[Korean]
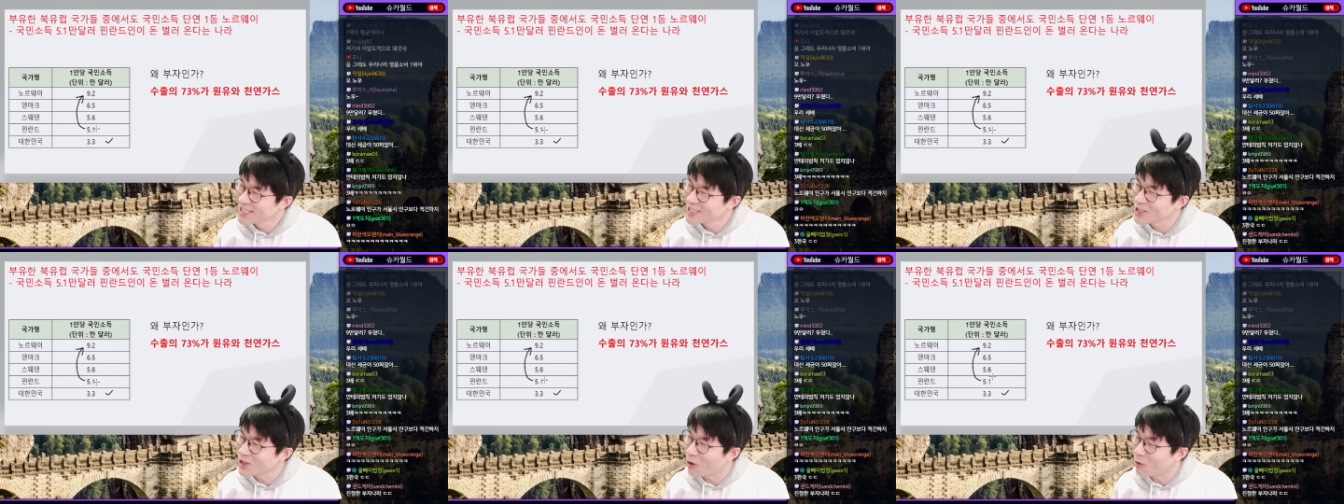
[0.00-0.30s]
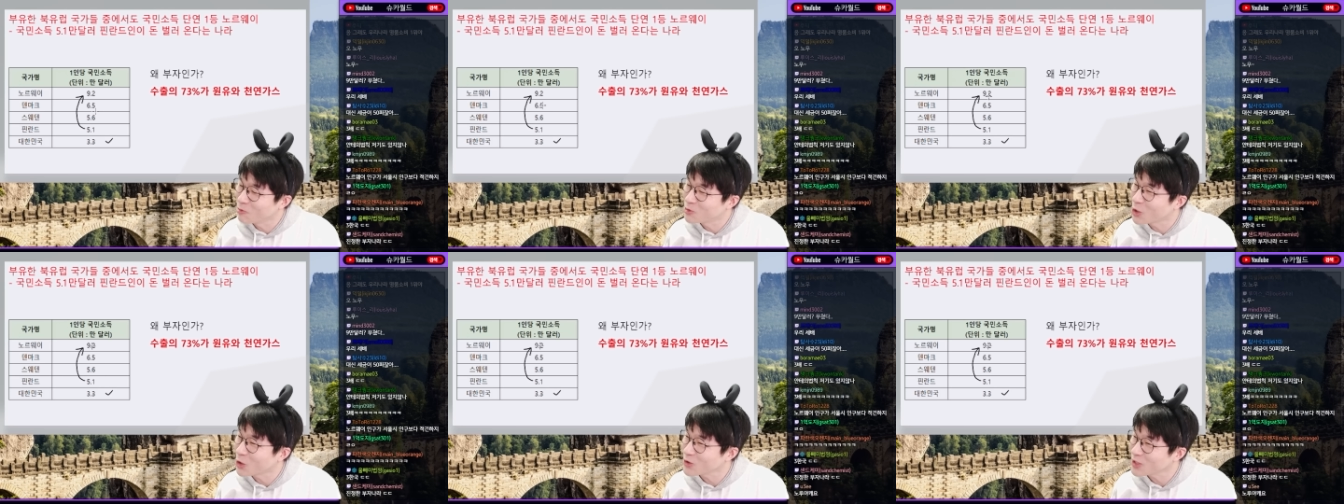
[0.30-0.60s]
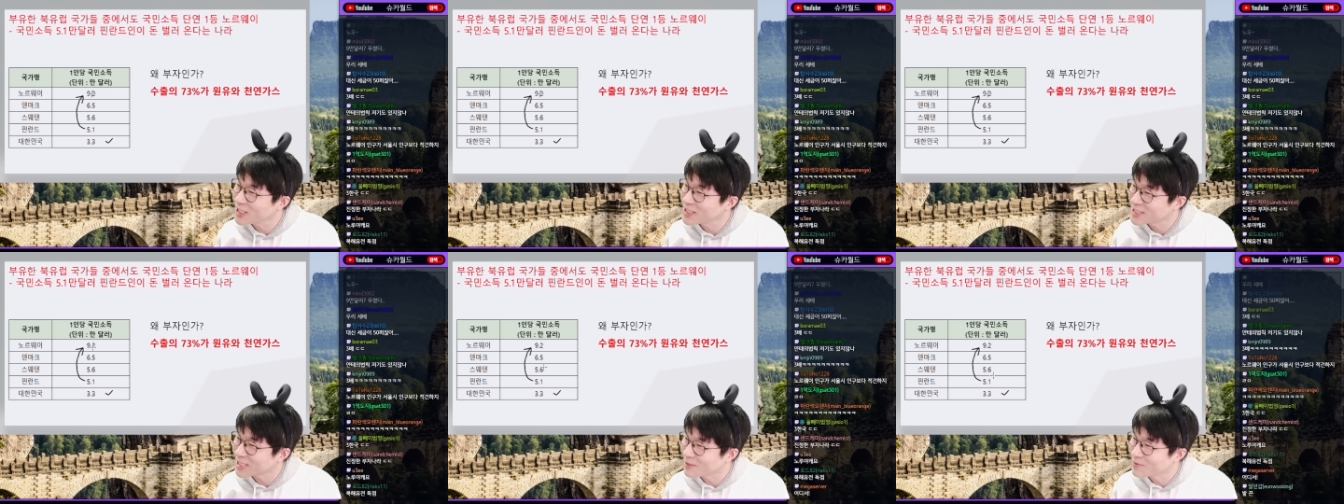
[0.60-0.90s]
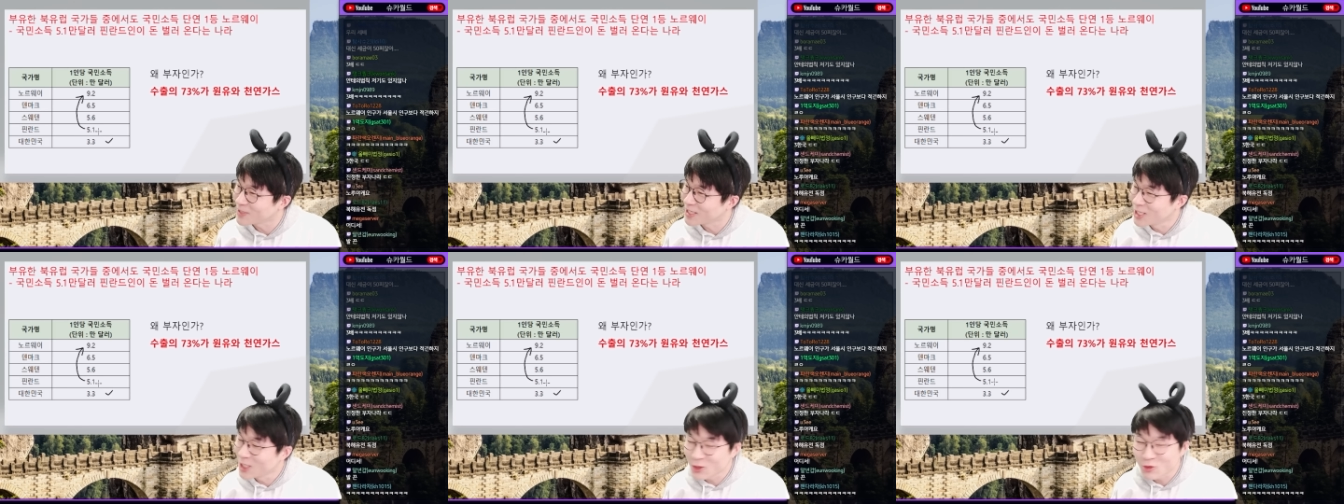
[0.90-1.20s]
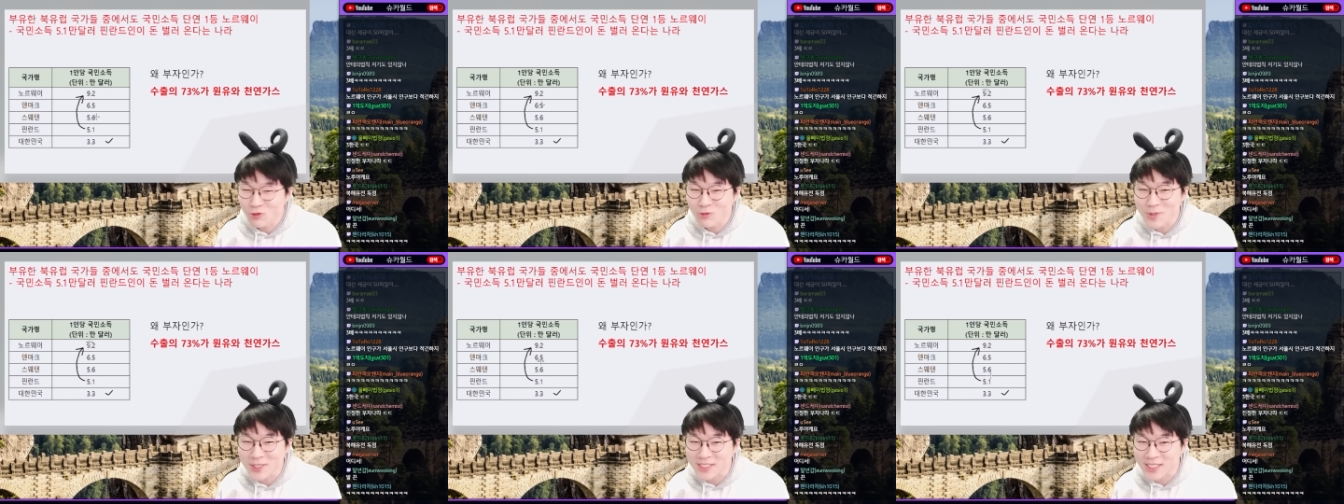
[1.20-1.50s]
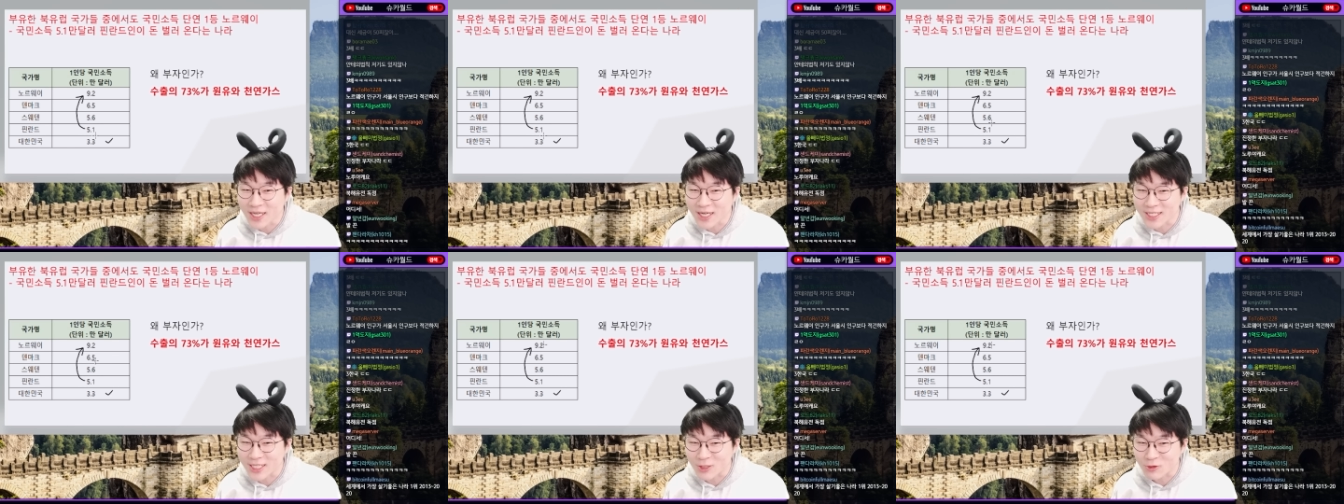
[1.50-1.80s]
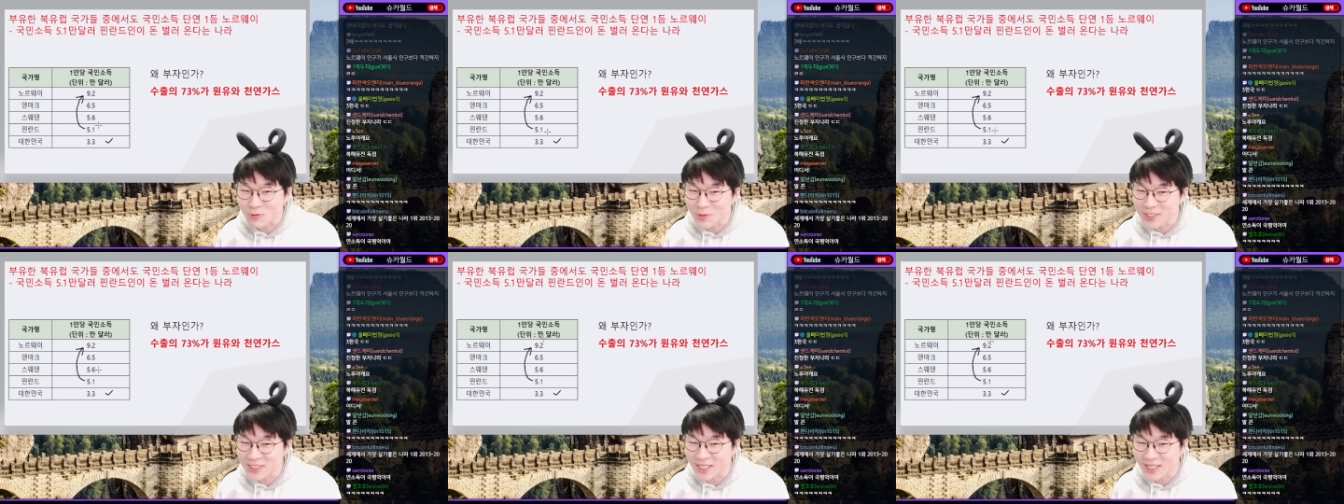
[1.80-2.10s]
이거 엄청난 차이입니다. 두 배 차이가 나,
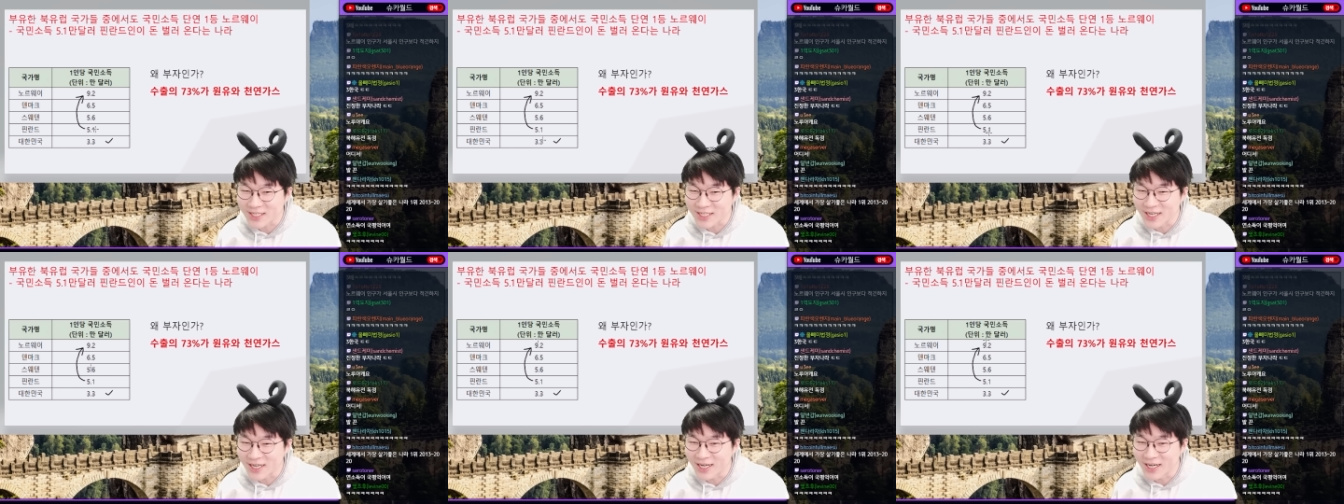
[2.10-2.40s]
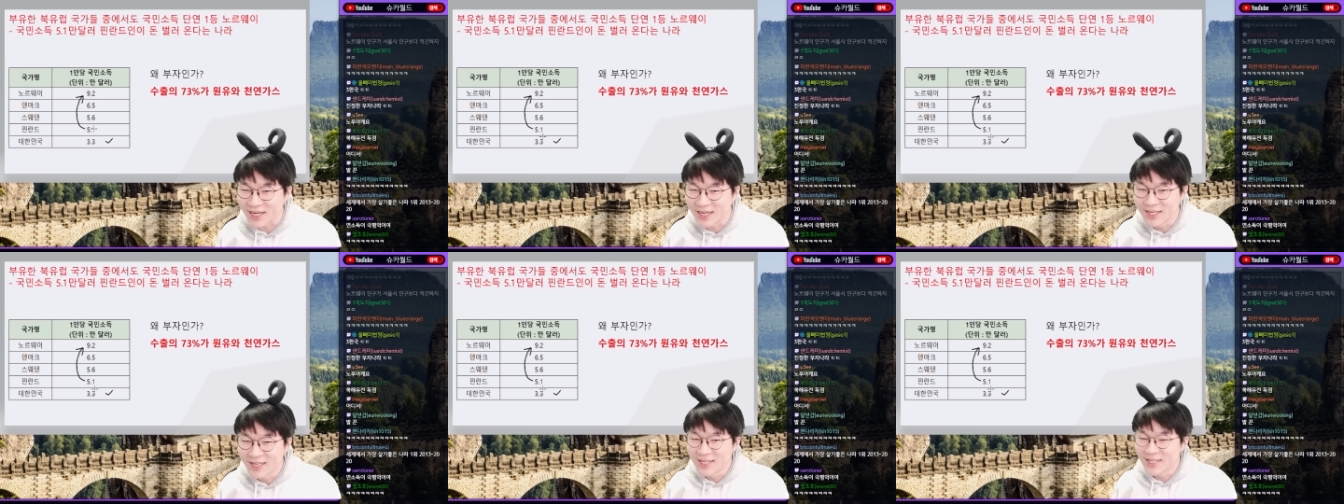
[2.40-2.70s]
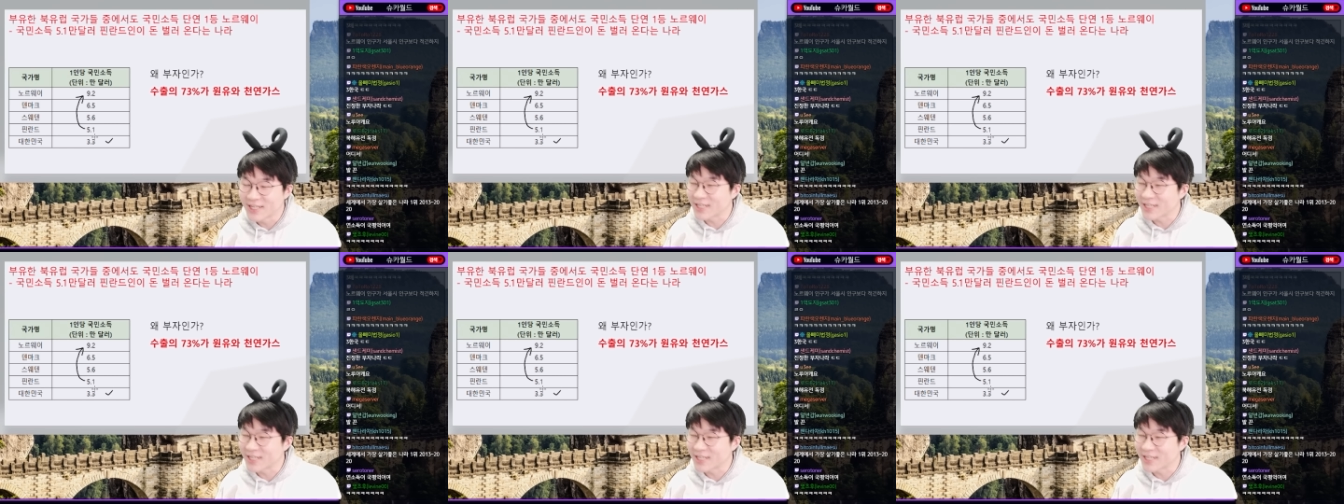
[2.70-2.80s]
두 배 차이가.